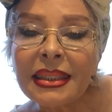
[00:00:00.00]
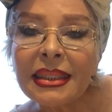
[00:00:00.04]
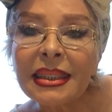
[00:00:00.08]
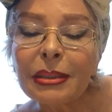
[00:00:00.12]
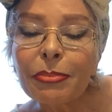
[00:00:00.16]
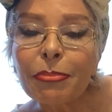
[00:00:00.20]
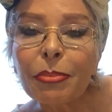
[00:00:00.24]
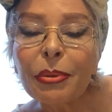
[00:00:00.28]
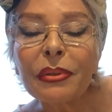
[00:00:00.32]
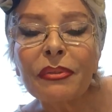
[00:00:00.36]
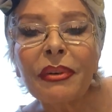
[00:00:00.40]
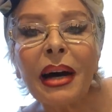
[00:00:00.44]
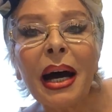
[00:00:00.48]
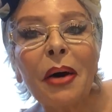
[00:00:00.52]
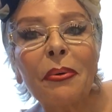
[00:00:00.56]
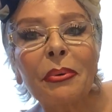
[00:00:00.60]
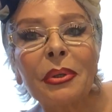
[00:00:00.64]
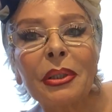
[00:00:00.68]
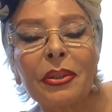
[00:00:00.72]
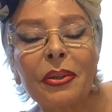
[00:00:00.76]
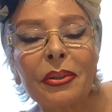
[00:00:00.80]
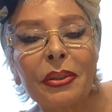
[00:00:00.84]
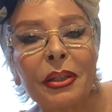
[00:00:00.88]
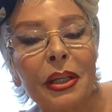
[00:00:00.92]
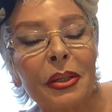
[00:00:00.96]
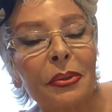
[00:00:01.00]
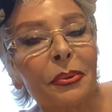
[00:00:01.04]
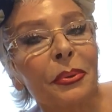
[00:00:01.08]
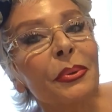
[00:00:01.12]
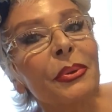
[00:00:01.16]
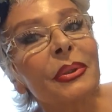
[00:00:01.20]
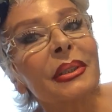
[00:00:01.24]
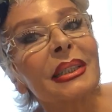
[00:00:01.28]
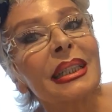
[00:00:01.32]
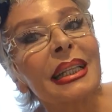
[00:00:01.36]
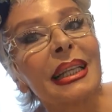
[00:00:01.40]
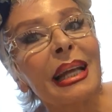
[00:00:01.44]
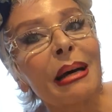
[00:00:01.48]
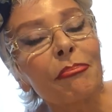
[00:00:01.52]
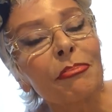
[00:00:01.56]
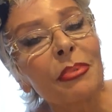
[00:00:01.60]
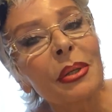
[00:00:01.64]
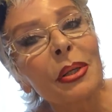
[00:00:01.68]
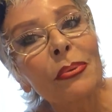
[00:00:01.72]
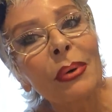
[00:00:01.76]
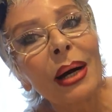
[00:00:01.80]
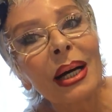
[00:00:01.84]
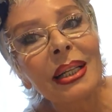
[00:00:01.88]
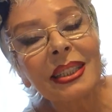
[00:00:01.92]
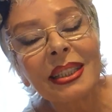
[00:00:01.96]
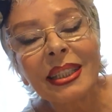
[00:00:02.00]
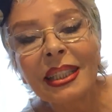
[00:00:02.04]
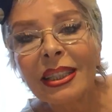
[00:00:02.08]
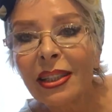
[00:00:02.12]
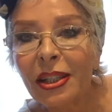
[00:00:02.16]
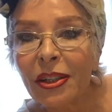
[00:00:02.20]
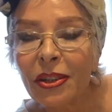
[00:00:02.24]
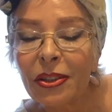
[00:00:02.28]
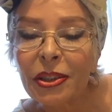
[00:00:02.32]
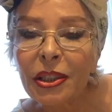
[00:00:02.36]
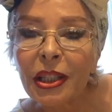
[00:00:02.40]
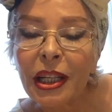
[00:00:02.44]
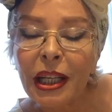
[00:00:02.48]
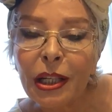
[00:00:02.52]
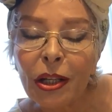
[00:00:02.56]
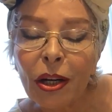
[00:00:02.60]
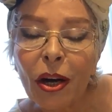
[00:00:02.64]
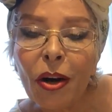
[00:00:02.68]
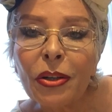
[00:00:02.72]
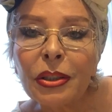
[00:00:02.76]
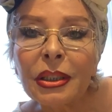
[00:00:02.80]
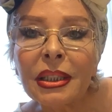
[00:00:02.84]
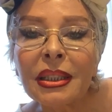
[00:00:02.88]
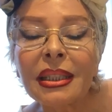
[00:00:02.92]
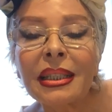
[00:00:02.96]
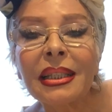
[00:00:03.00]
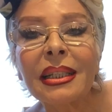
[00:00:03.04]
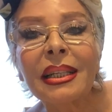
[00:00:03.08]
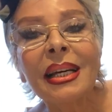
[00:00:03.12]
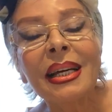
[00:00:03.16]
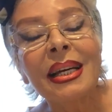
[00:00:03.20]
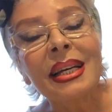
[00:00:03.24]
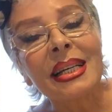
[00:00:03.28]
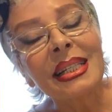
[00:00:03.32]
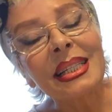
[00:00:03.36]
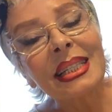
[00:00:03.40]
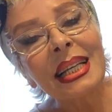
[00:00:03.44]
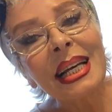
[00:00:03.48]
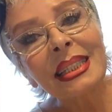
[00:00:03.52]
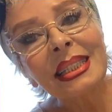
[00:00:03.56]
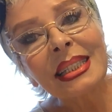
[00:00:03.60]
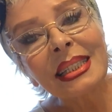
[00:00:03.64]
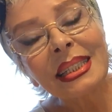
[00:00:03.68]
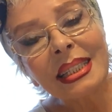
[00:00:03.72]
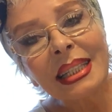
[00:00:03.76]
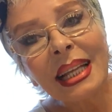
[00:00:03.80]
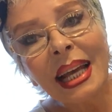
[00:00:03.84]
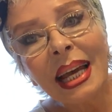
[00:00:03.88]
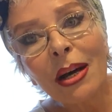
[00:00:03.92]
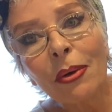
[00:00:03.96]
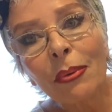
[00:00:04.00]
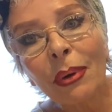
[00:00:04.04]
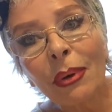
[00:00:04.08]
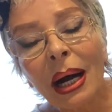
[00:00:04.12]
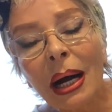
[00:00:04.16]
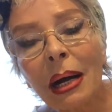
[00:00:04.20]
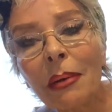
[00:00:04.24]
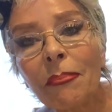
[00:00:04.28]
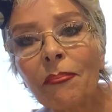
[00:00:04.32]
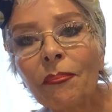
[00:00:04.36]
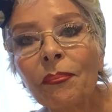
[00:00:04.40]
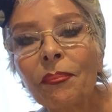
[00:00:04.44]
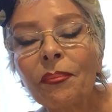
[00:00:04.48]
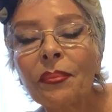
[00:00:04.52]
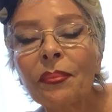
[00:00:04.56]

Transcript: spływały do jej ust, napiła się troszkę rosy, zasnęła.